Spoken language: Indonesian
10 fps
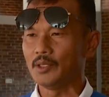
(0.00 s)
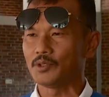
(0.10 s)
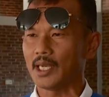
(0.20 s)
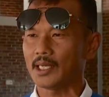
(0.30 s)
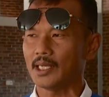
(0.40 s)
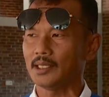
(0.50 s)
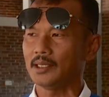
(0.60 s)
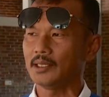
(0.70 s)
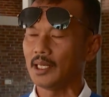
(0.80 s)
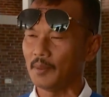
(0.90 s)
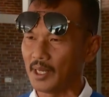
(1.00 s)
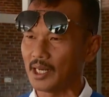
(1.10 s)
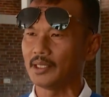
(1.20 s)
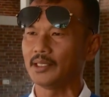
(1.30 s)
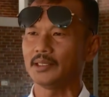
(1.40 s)
diusahakan
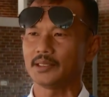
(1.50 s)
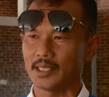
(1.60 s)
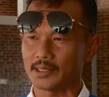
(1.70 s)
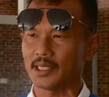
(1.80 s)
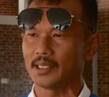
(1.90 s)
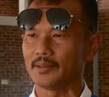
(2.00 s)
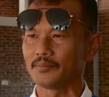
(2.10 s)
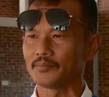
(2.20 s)
lebaran ini selesai.